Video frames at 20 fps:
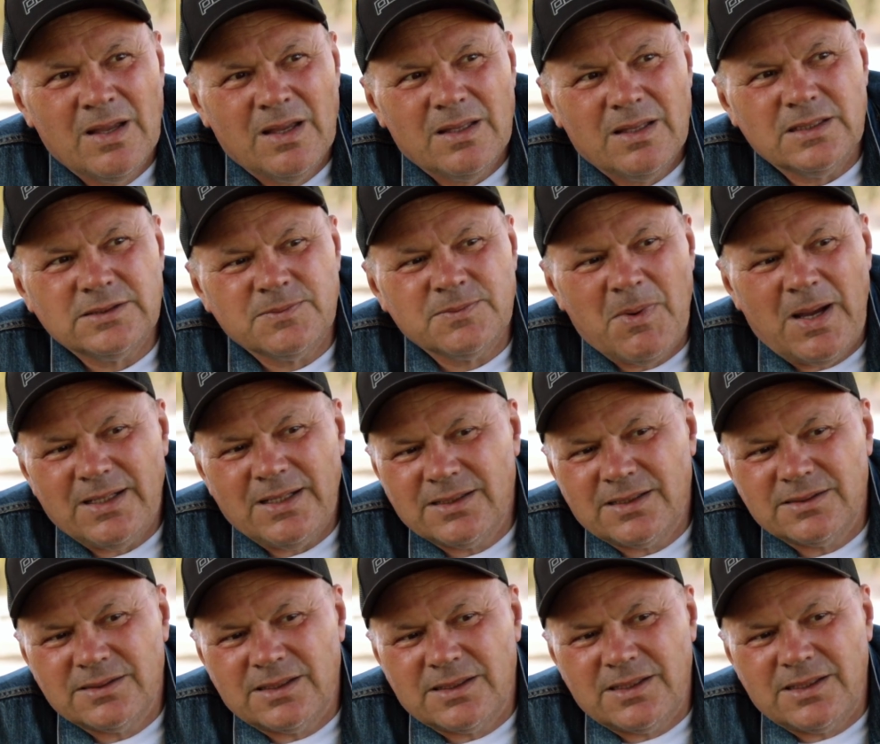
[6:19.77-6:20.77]
Есть
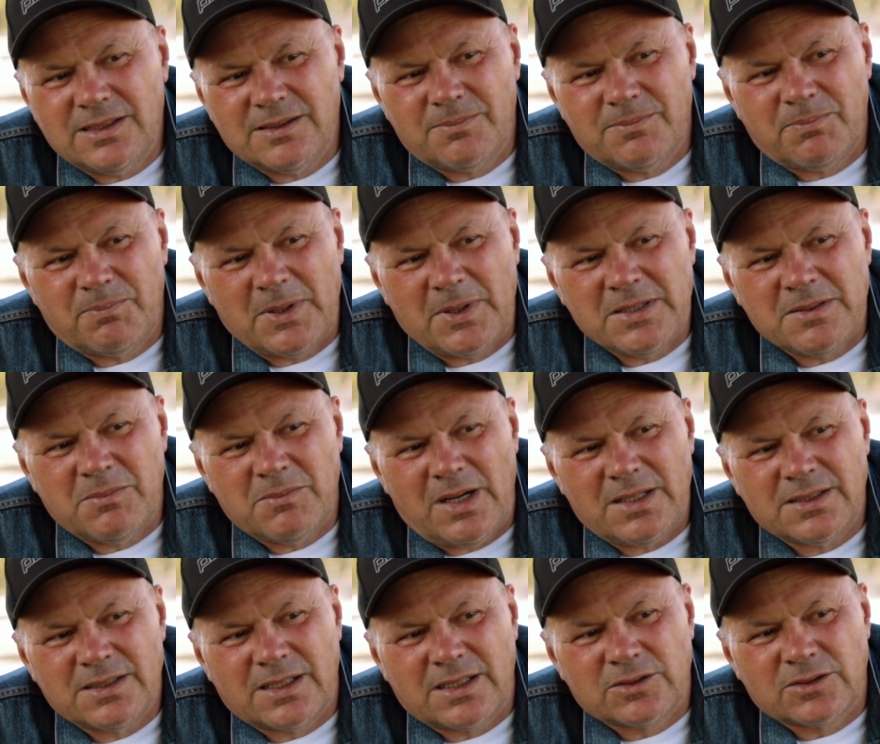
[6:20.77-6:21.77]
маленькие такие
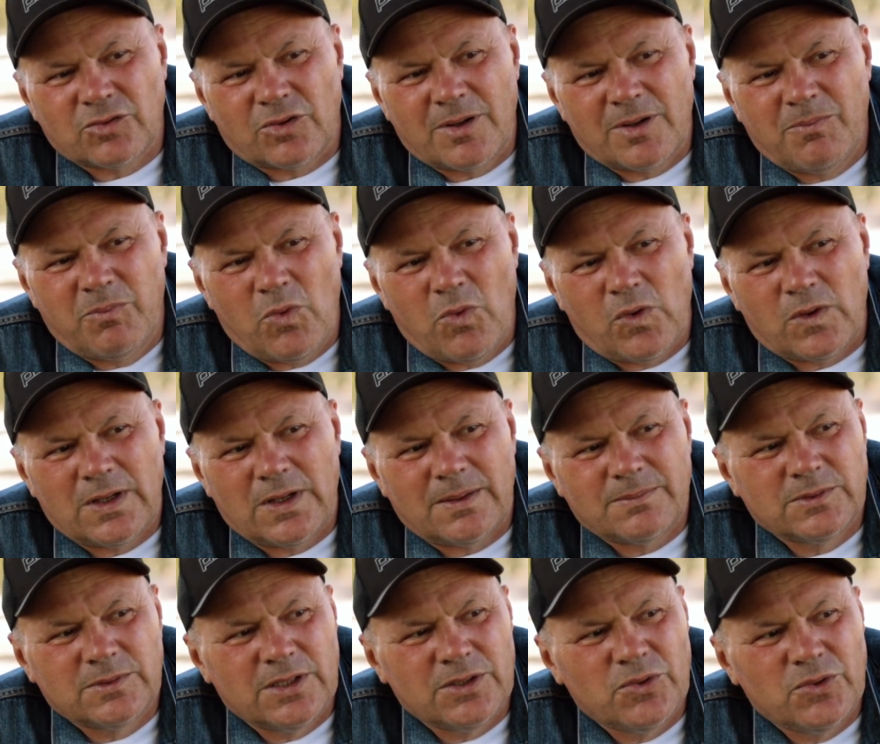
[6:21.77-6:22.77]
понимания, которые Бог
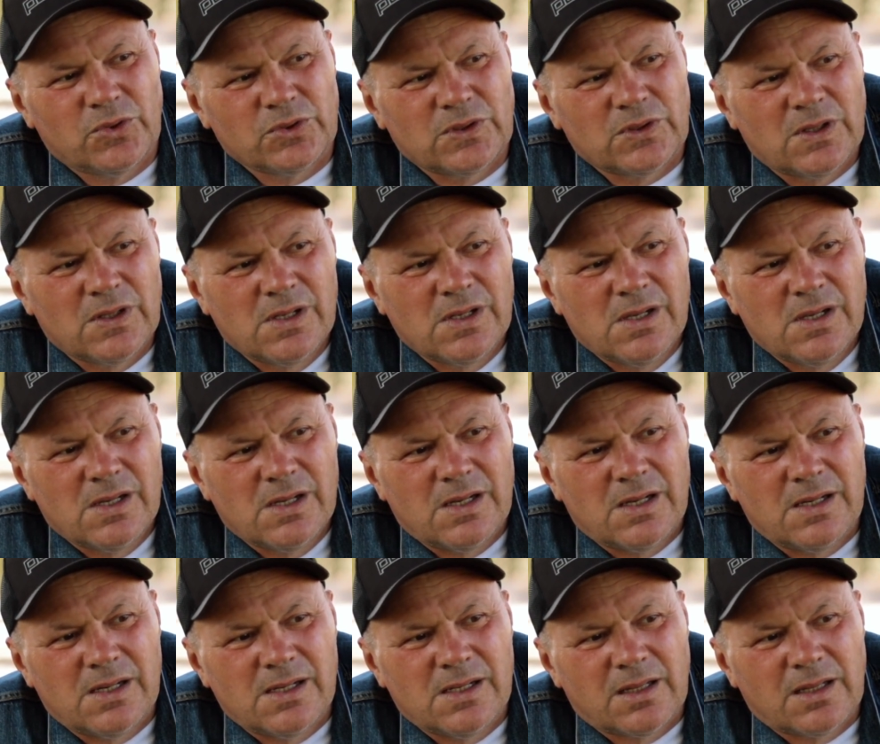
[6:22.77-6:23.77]
нам дает
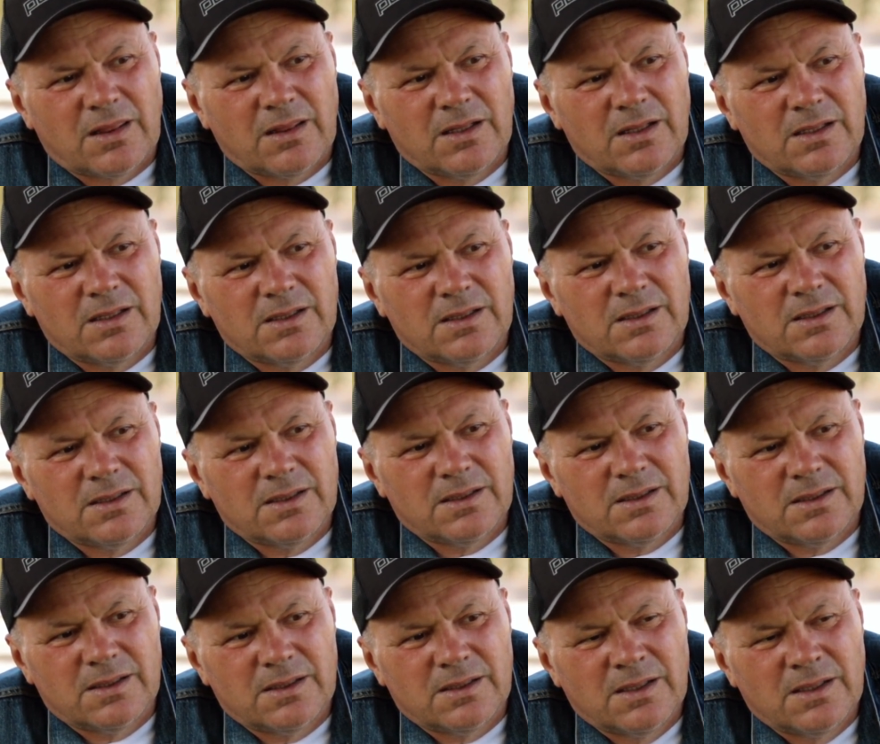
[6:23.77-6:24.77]
э,
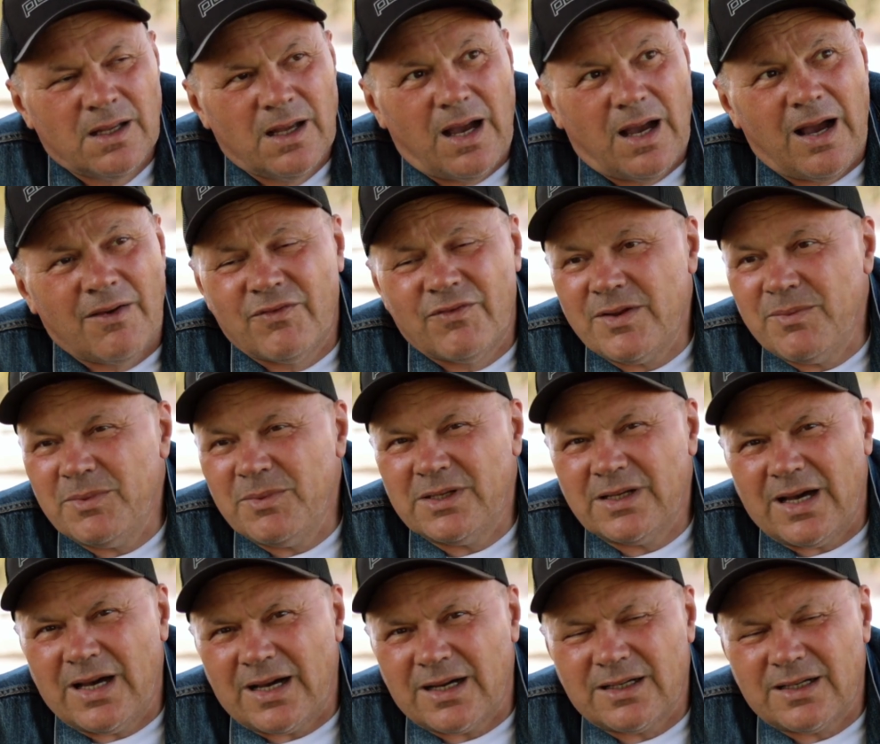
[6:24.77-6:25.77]
э, о
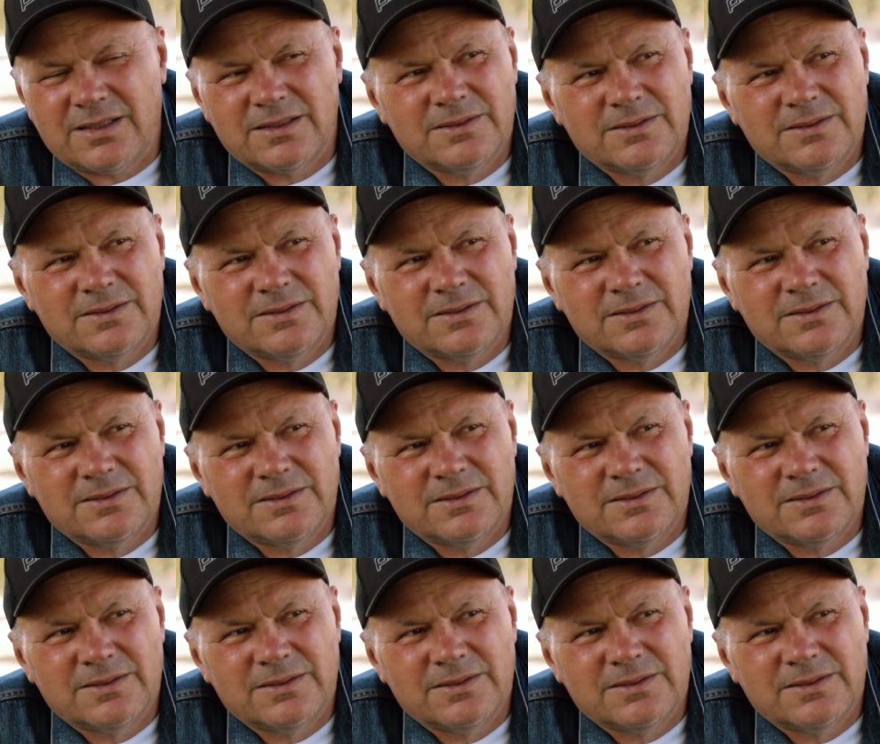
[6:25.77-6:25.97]
временах,